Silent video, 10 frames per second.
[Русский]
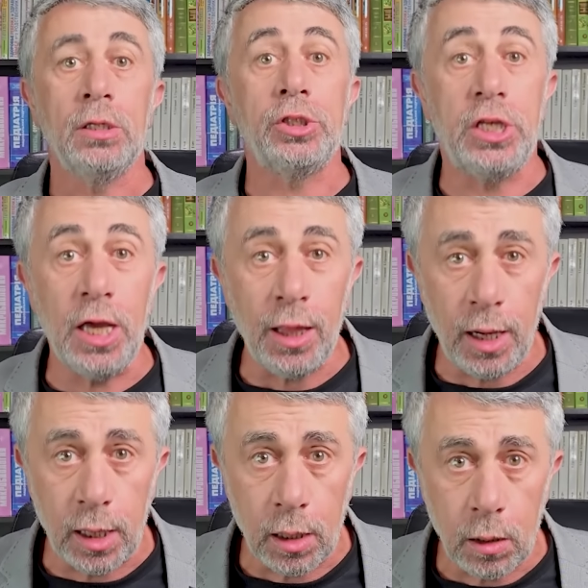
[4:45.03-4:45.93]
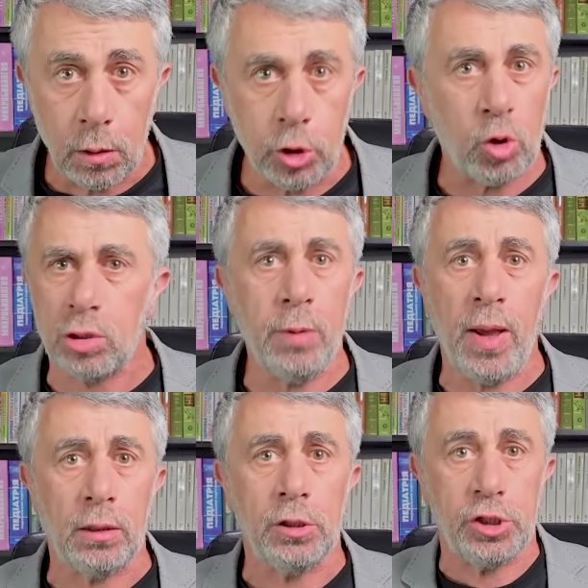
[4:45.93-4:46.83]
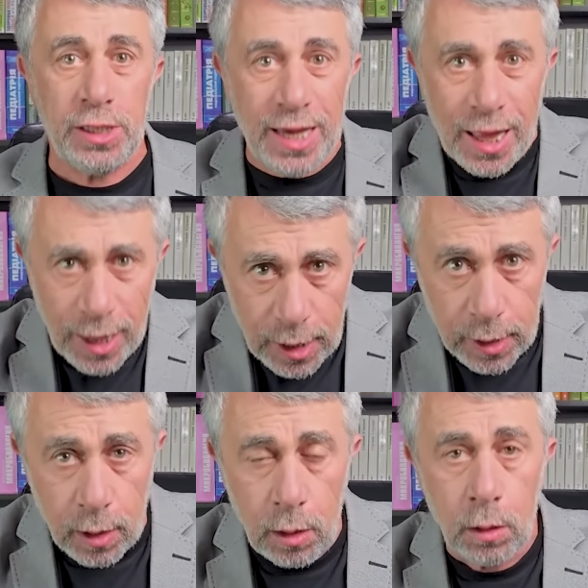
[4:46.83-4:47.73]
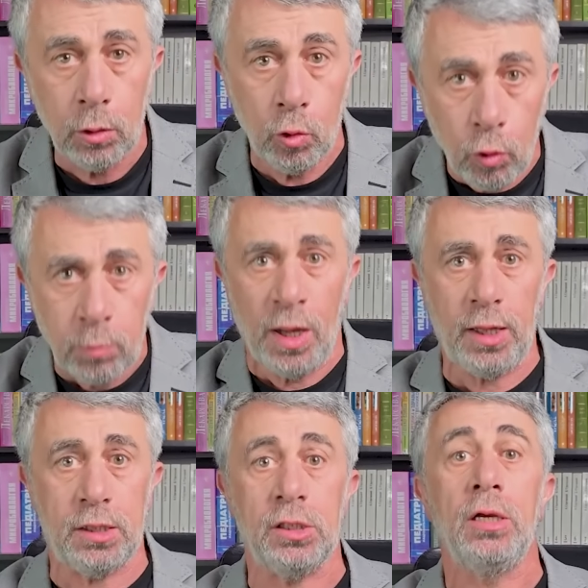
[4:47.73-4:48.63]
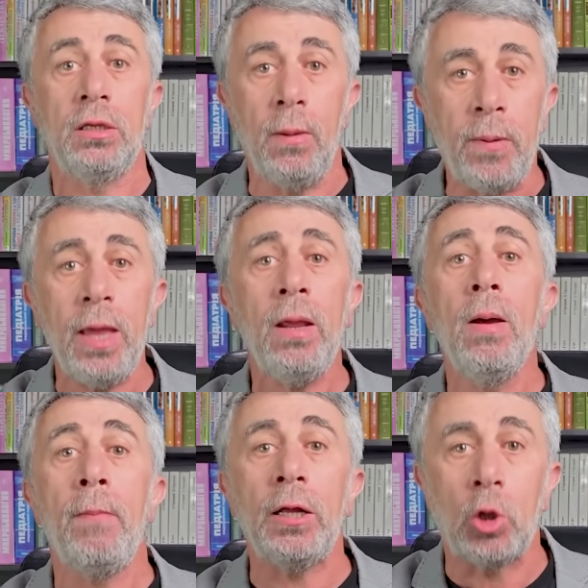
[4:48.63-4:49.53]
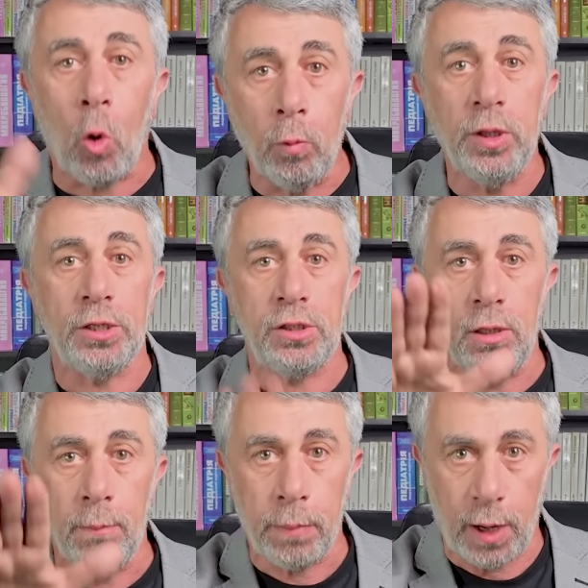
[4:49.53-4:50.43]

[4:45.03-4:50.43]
Сделали? Еще раз, ребят, сделали? Ну вот молодцы. Теперь подробности.